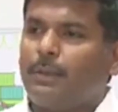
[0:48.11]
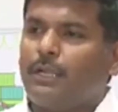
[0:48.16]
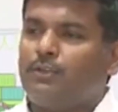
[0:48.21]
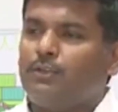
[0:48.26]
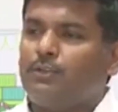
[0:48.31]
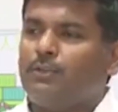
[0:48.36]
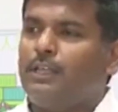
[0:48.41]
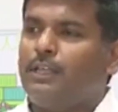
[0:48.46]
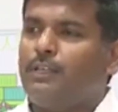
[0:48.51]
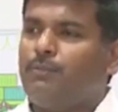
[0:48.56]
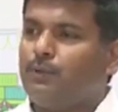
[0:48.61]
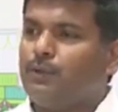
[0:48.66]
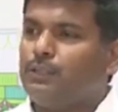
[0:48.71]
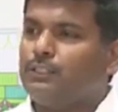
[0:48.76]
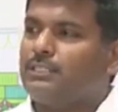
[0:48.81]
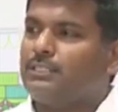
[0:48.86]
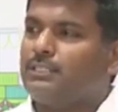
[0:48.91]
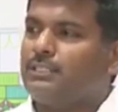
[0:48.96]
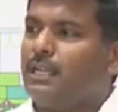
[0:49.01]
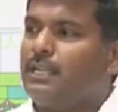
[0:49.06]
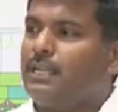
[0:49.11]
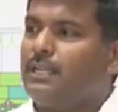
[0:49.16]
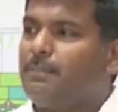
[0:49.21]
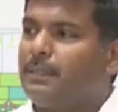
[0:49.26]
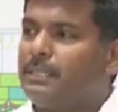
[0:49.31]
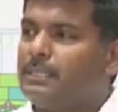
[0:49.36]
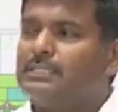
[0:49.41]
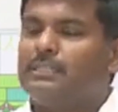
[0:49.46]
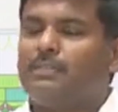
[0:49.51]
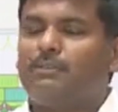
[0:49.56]
పాటు ఇన్ఫోసిస్ లాంటి
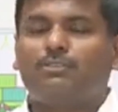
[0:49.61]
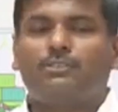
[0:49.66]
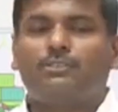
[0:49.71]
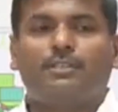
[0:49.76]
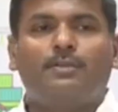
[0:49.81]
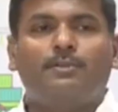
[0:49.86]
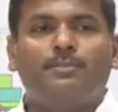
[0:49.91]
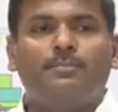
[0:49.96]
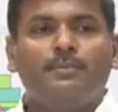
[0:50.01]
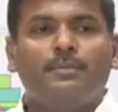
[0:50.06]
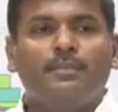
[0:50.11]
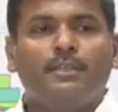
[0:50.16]
పెద్ద సంస్థలు